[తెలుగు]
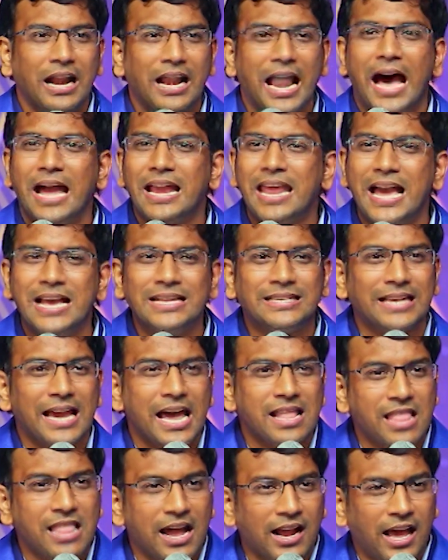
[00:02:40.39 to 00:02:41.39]
నా ఏస
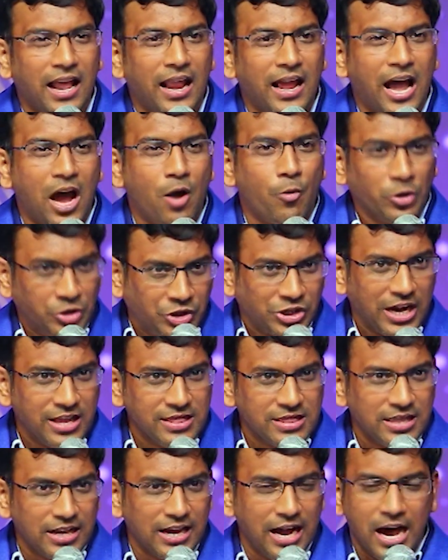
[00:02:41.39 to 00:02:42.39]
దగ్గరగా
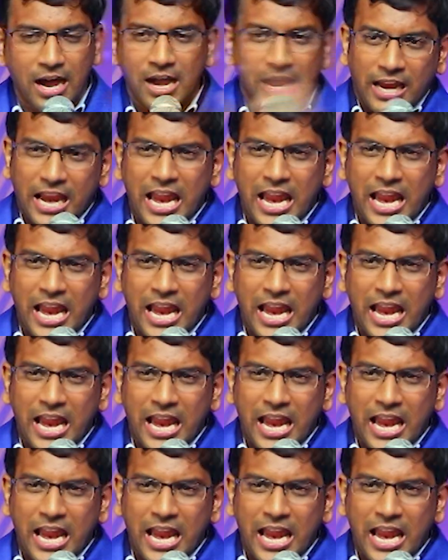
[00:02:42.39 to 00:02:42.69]
వచ్చేంతగా